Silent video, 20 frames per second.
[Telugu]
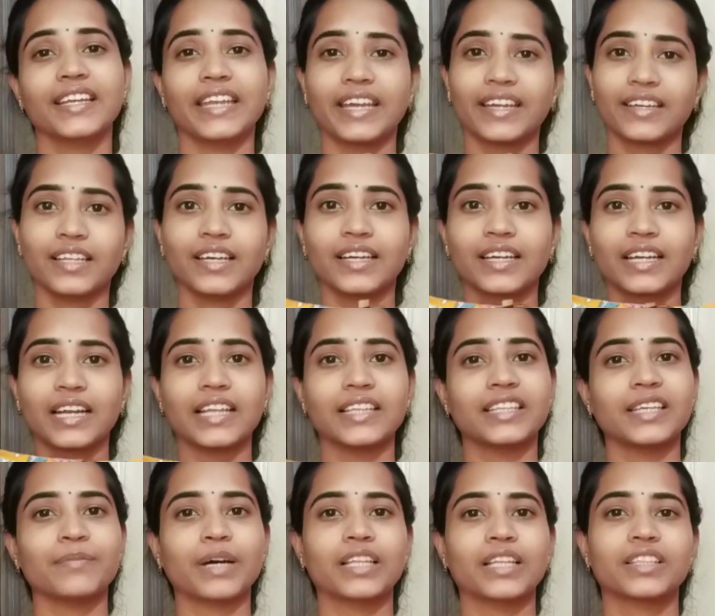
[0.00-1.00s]
నెక్ దగ్గర
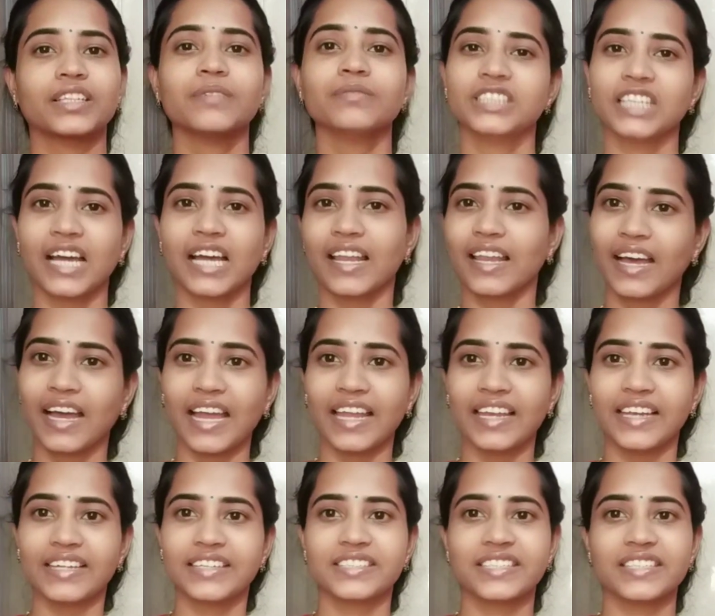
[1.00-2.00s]
అయితే మాత్రం చాలా
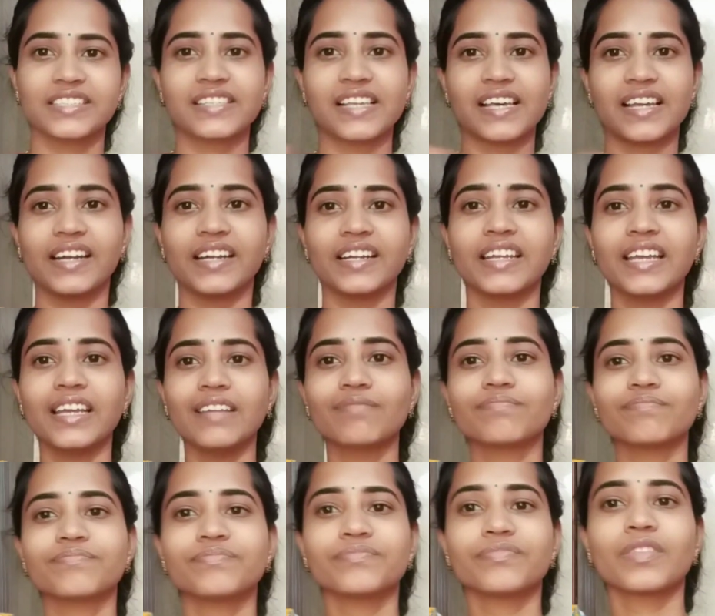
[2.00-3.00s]
హైలైట్ చేశారండి
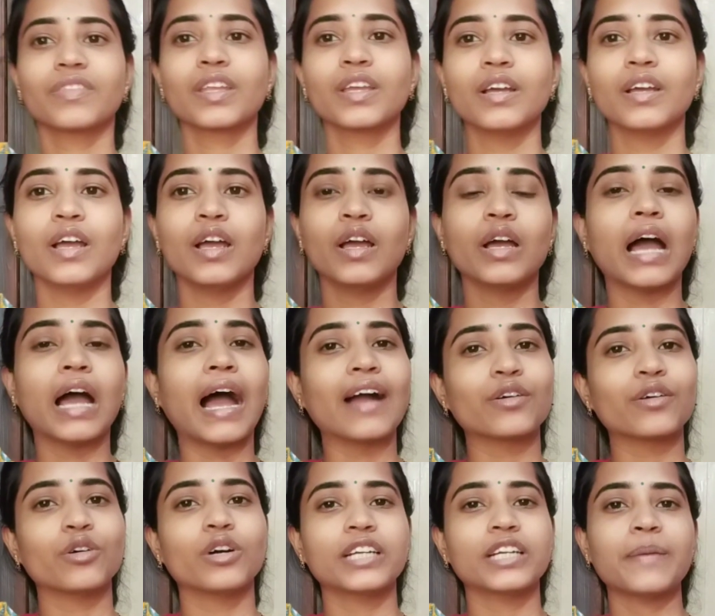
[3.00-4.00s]
ఆ
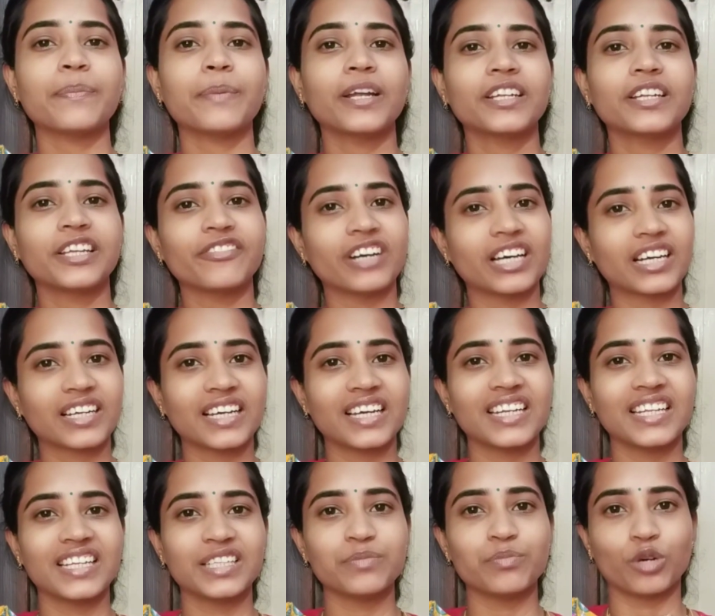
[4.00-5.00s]
గోటా వర్క్
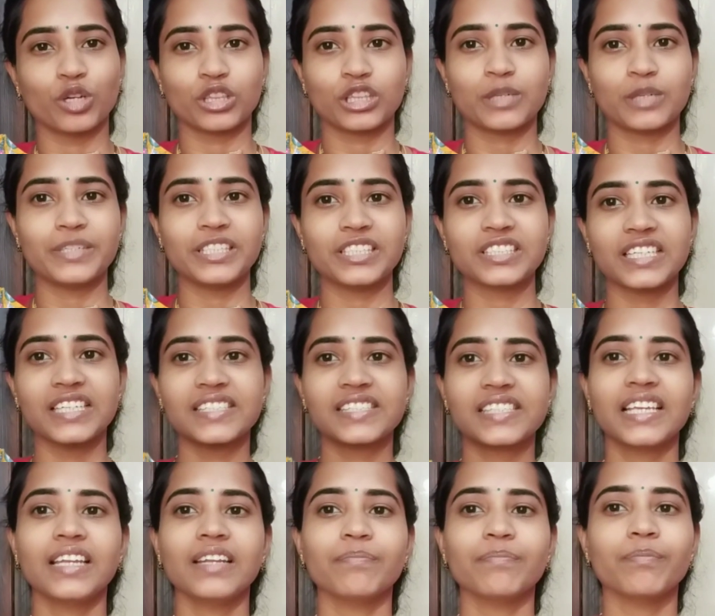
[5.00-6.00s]
అనేది మొత్తం
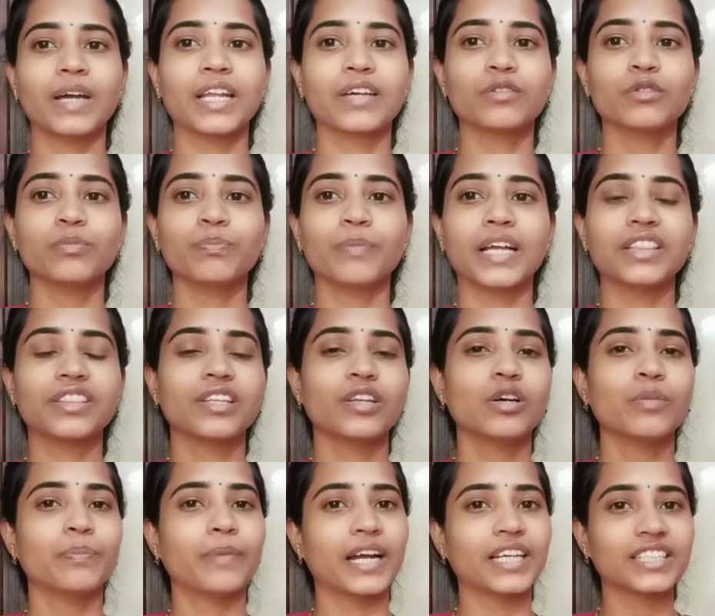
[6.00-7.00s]
ఇచ్చేసి మనకు మధ్యలో
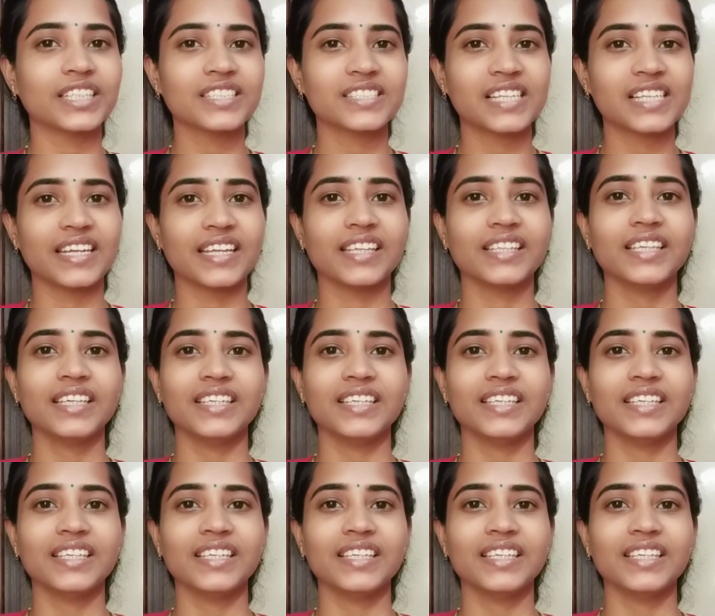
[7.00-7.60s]
బటన్స్ అనేది